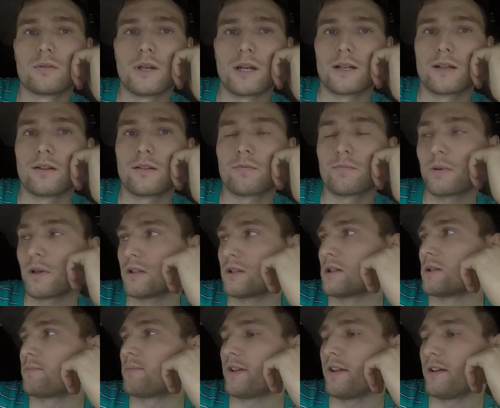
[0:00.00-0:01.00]
Так,
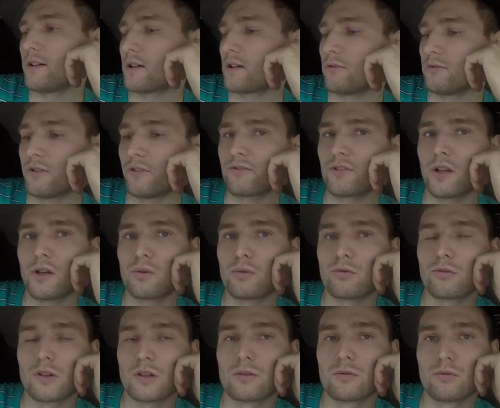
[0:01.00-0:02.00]
господа, приехал на
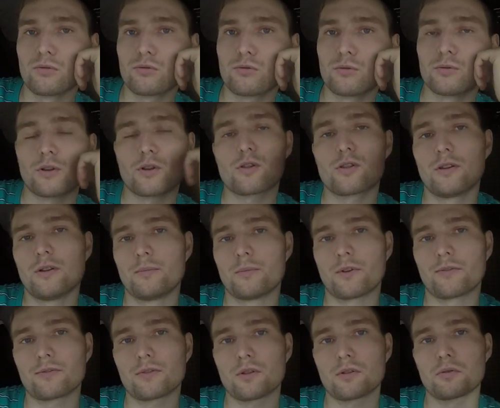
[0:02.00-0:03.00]
вторую загрузку. Нашли
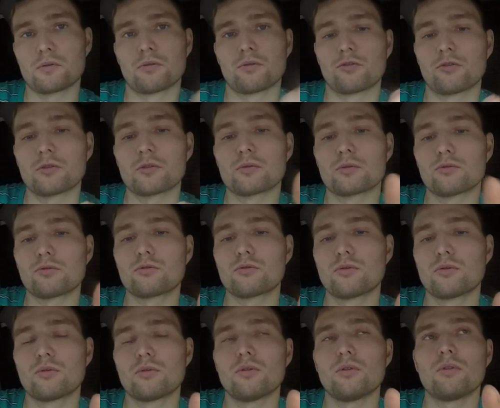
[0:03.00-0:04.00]
мне вторую
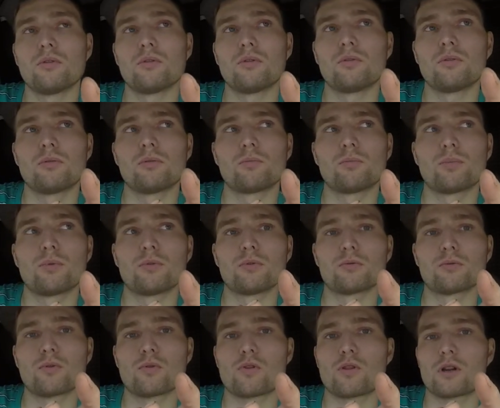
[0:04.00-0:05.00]
загрузку. Типа,
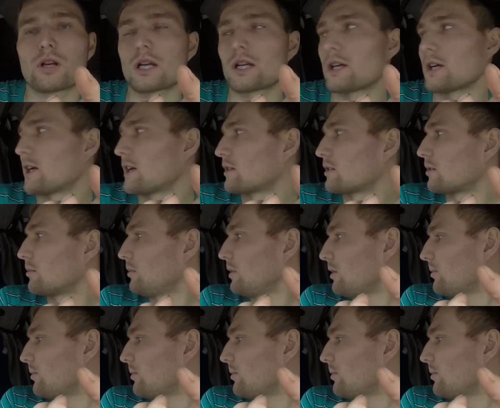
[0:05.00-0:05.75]
вот тоже какая-то